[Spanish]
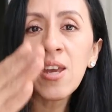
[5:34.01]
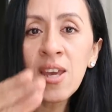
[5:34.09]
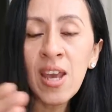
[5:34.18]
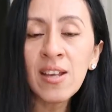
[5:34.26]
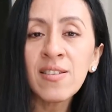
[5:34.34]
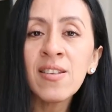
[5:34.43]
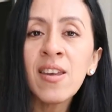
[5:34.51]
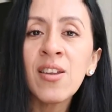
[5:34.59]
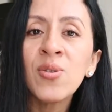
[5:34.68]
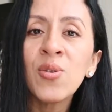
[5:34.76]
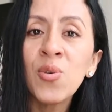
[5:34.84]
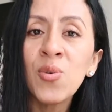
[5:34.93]
y
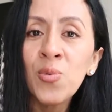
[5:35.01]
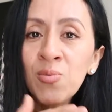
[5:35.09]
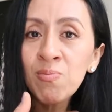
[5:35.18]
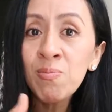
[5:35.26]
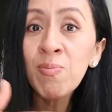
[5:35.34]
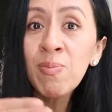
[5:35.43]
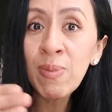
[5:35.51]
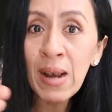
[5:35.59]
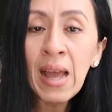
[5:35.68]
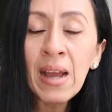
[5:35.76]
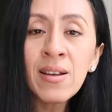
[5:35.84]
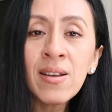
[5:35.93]
haciendo un
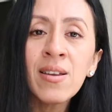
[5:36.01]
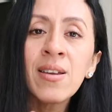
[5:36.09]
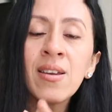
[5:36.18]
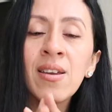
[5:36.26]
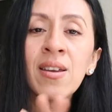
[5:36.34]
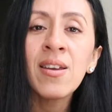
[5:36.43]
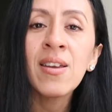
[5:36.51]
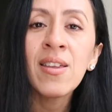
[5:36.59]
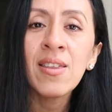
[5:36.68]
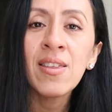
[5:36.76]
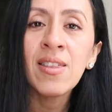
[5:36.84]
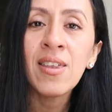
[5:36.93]
plan
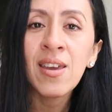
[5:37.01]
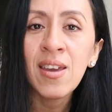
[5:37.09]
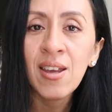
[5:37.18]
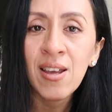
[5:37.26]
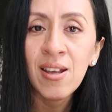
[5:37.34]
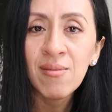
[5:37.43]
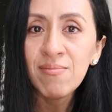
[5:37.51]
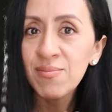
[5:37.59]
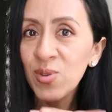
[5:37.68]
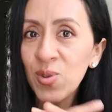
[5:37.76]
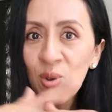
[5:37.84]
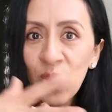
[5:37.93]
de
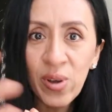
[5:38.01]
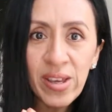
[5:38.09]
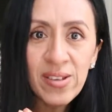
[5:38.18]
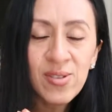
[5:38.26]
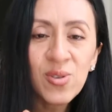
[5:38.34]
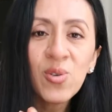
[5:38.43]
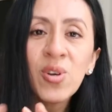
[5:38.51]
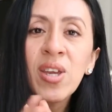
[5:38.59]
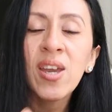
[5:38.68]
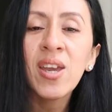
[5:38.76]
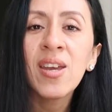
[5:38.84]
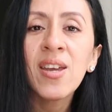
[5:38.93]
todo esto
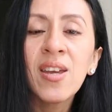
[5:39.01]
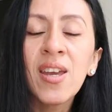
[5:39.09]
que,